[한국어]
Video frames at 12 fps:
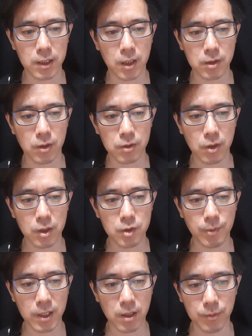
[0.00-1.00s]
돼서 터질
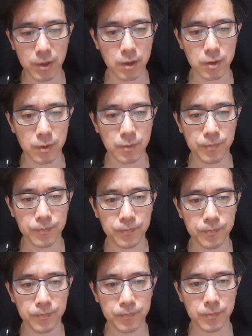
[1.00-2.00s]
수밖에 없는 거죠.
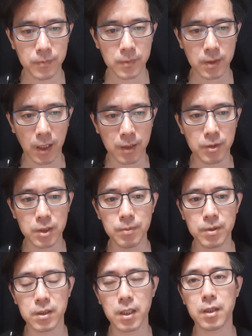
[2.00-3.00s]
안
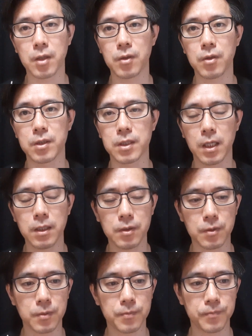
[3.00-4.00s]
터지면 그게 되려 더 이상한
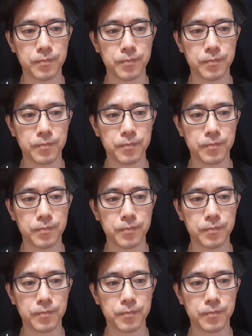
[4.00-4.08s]
거죠.